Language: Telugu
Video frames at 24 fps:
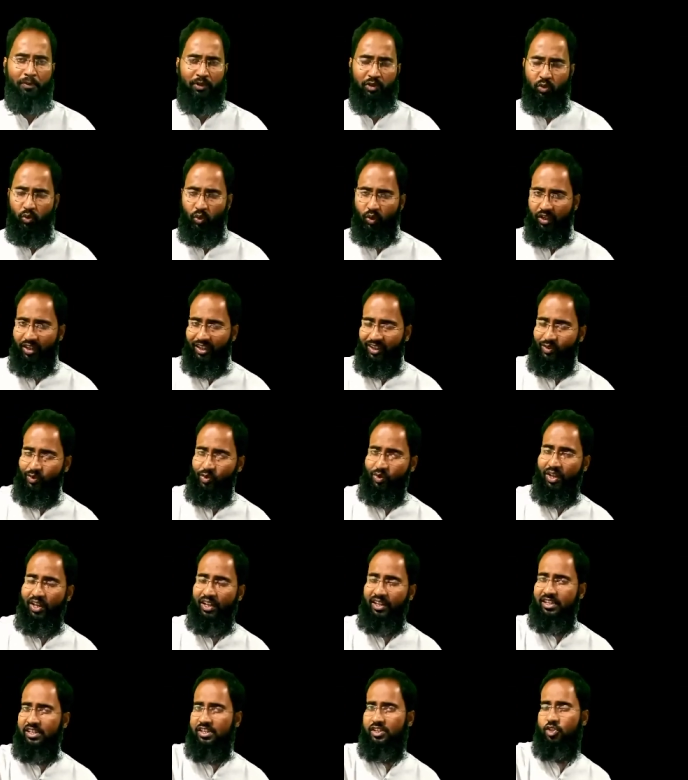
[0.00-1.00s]
ప్రతి ఒక్కరికి కూడా
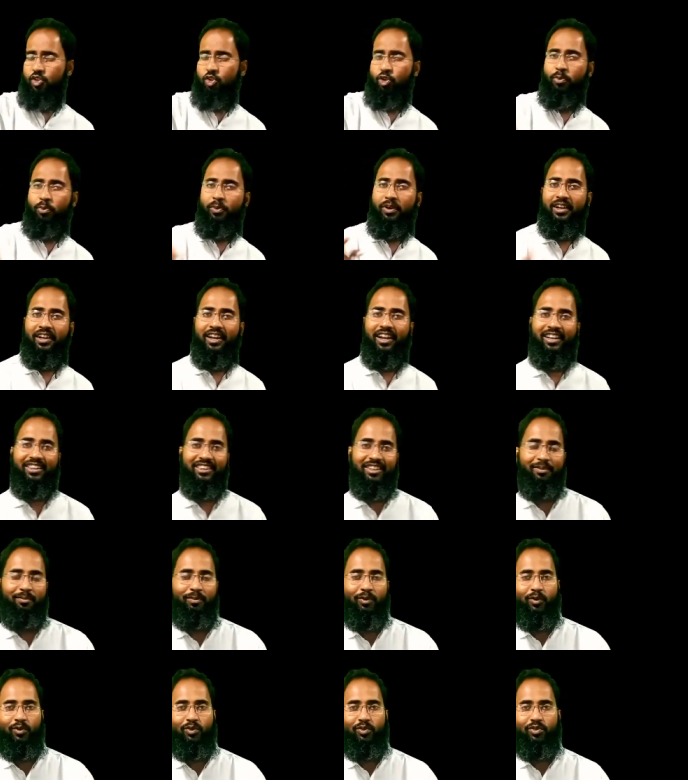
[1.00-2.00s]
సులభంగా
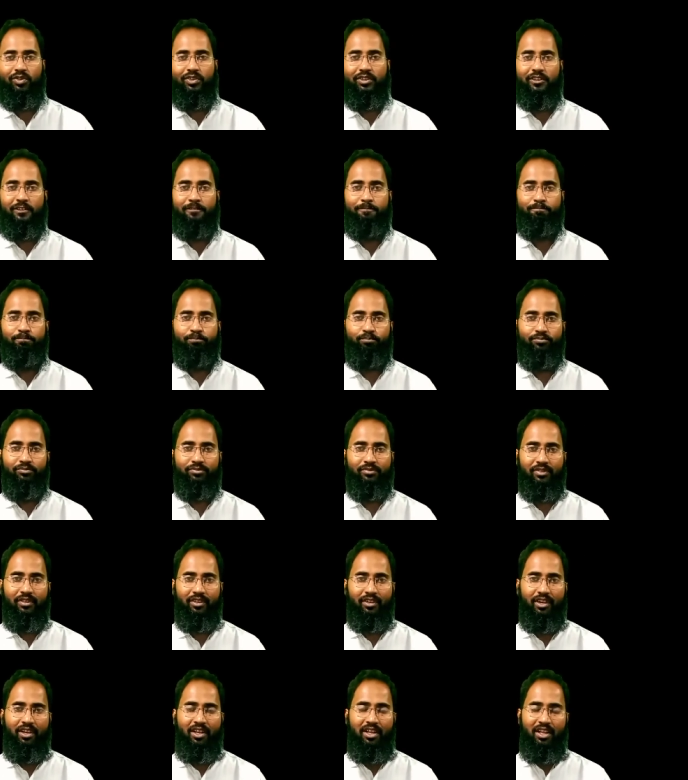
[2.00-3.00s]
అర్థమవుతుంది
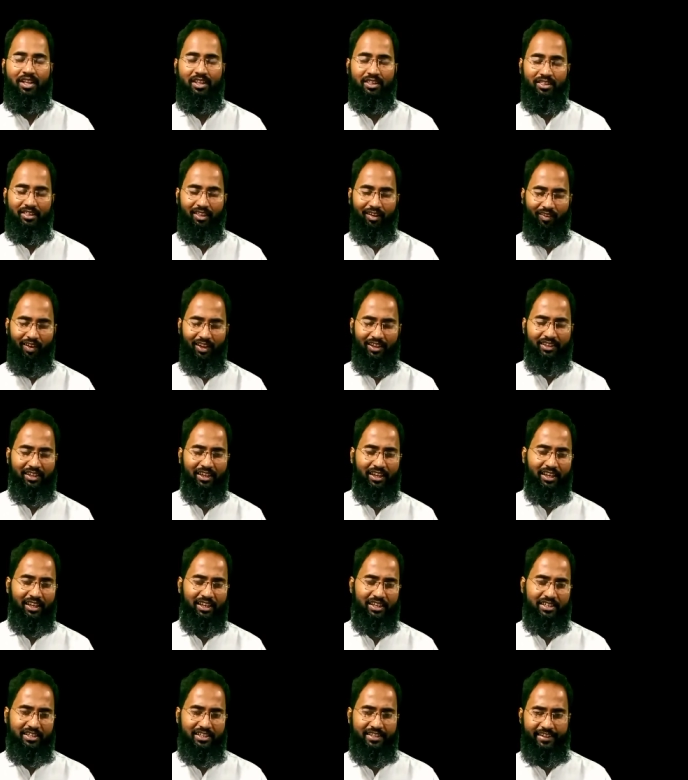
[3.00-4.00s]
తర్వాత
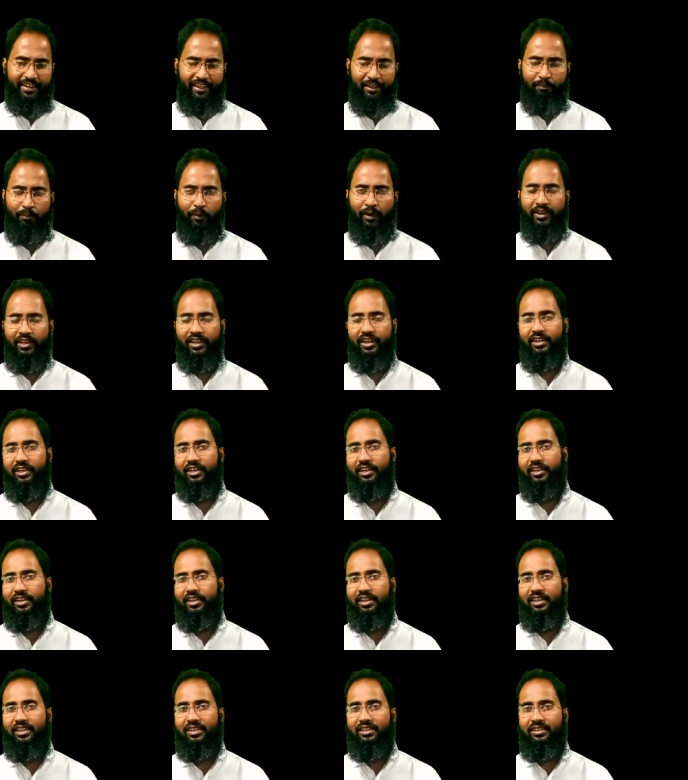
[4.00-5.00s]
సెకండ్ పాయింట్
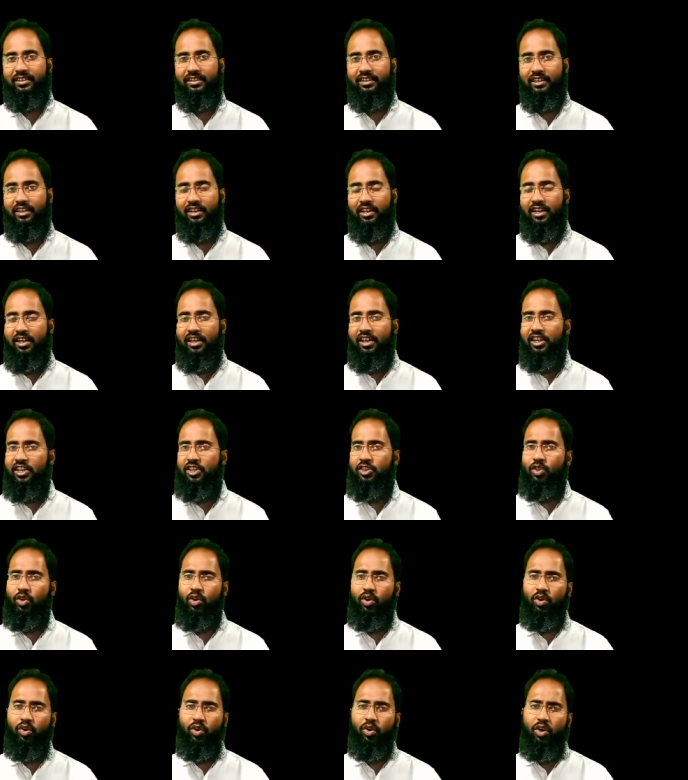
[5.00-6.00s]
ఏంటంటే
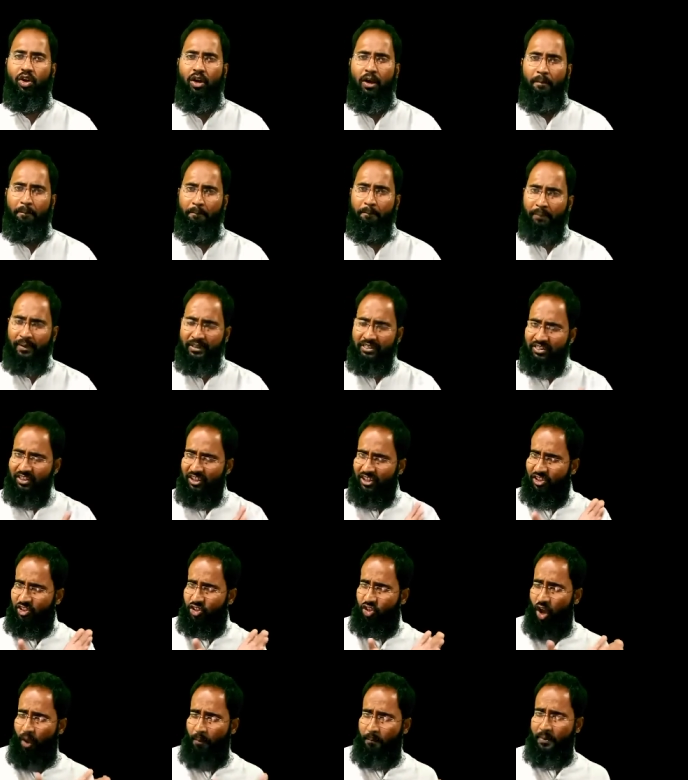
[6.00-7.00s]
ఇందులో ప్రతి
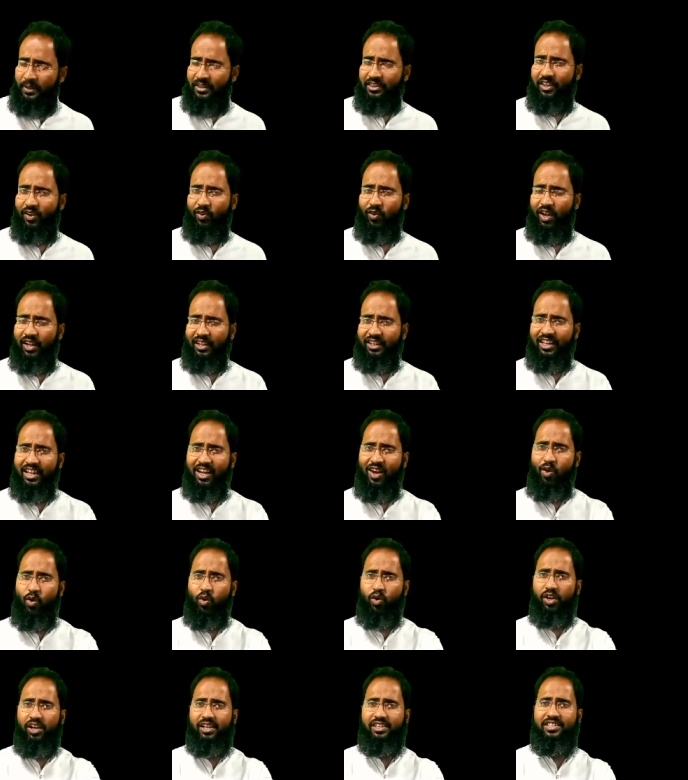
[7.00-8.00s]
టాపిక్ తర్వాత
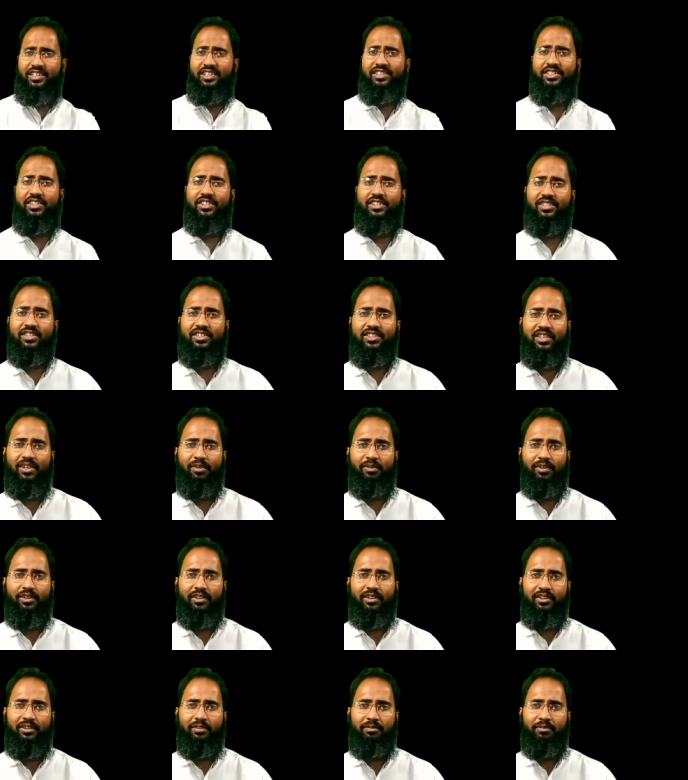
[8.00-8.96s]
ఒక ఎక్సర్సైజ్ ఇచ్చామండి